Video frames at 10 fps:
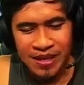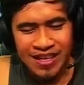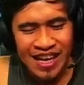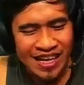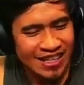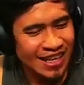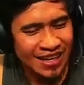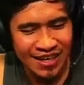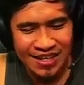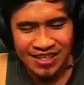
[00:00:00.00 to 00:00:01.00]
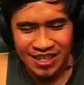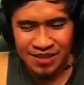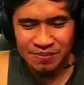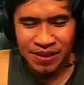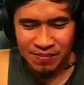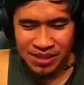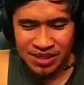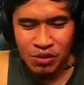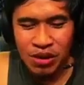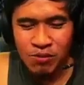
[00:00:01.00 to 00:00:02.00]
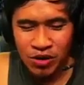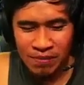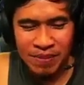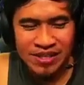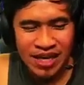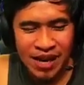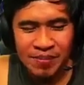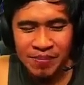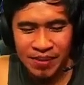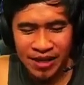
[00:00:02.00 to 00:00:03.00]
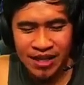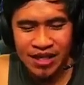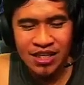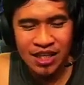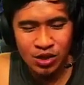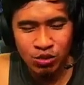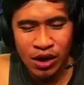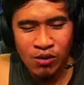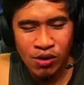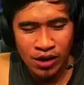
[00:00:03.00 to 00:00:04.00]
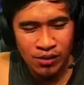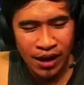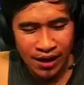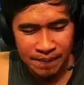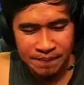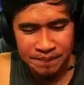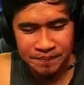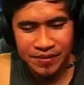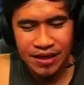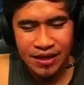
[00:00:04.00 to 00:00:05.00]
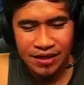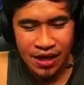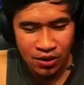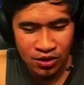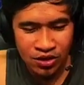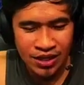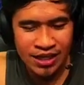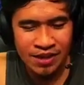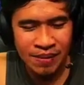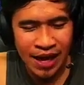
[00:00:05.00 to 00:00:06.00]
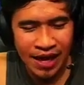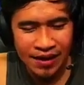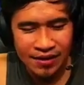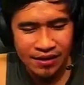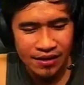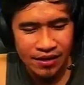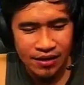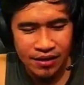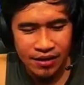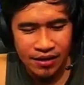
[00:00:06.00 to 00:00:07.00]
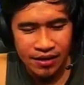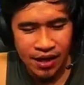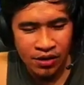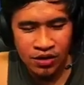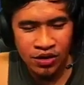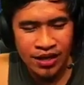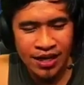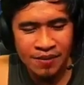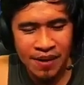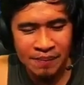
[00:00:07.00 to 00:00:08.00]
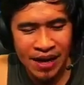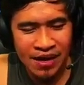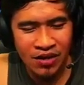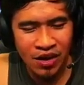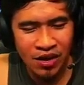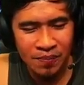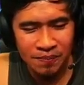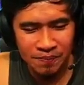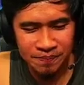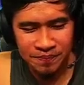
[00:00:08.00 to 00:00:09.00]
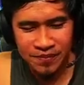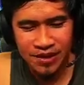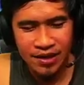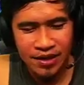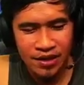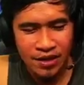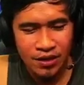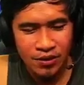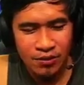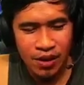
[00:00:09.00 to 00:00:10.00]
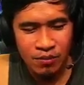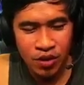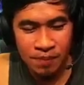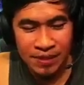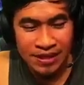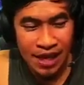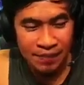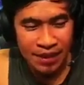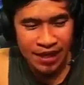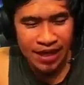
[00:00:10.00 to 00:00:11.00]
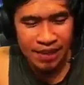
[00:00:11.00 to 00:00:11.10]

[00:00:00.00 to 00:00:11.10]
Bigyan kita ng skin, pre. Basta wag mong ipasabi, pre. Natitiktokan ko kayo, ah. Nanonood ka, di ba? Nanonood ka, di ba, Franco? Wag mong ipasabi,